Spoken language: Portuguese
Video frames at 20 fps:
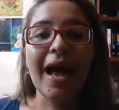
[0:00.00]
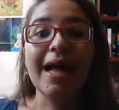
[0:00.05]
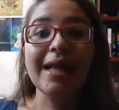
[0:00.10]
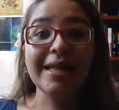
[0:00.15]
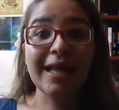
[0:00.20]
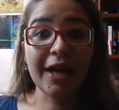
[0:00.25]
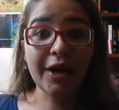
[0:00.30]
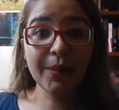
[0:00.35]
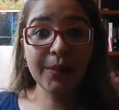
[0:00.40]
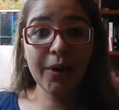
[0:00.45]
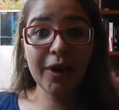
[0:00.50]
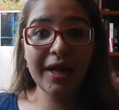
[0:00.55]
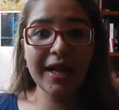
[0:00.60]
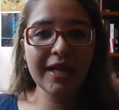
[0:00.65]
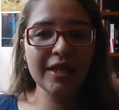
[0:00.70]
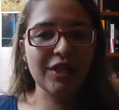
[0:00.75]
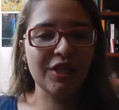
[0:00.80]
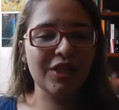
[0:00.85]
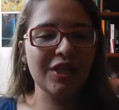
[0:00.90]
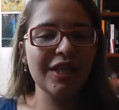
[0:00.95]
a dar uma
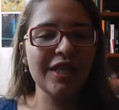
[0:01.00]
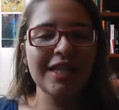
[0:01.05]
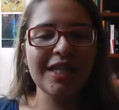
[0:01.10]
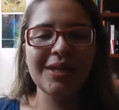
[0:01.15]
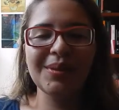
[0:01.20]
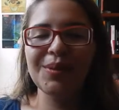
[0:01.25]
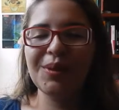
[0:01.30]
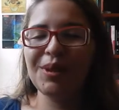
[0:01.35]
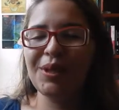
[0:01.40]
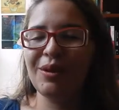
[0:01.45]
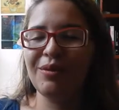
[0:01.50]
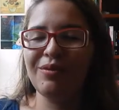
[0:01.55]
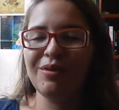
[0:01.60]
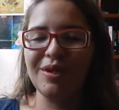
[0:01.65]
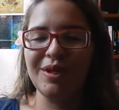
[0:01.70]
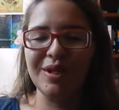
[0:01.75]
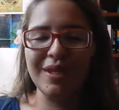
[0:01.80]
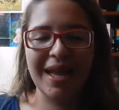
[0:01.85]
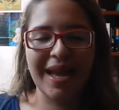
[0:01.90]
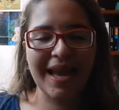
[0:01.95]
olhadinha nos
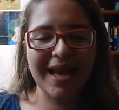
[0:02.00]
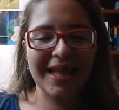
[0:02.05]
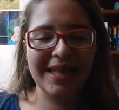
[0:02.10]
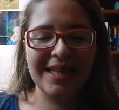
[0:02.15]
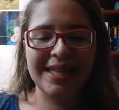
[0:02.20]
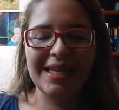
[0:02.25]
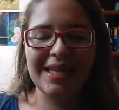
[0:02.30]
livros dela,